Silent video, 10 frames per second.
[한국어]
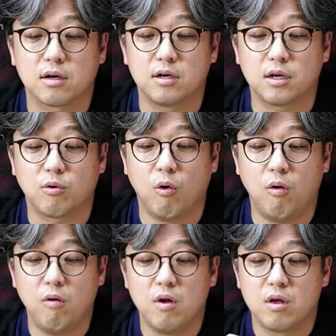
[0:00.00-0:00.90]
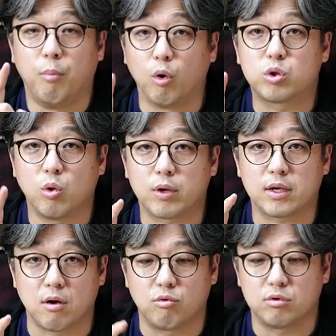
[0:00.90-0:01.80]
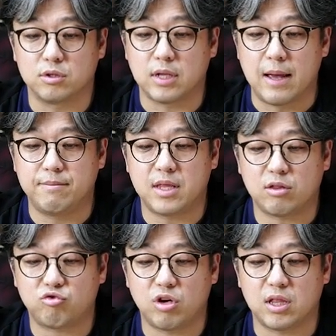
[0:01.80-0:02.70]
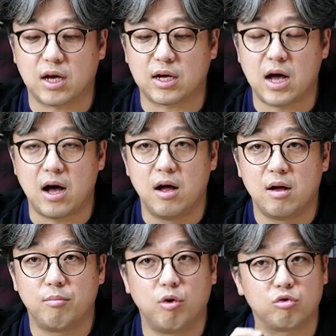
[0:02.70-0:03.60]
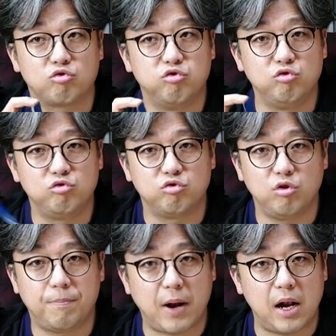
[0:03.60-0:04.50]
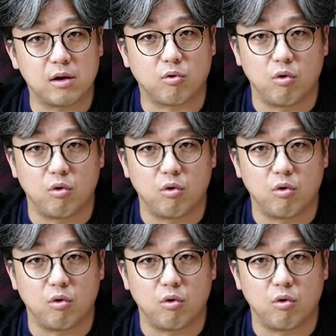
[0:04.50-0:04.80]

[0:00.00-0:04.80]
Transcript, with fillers: 그리고 보통의 경우는 엠 닷 투에다가 뭐 이십이 팔십,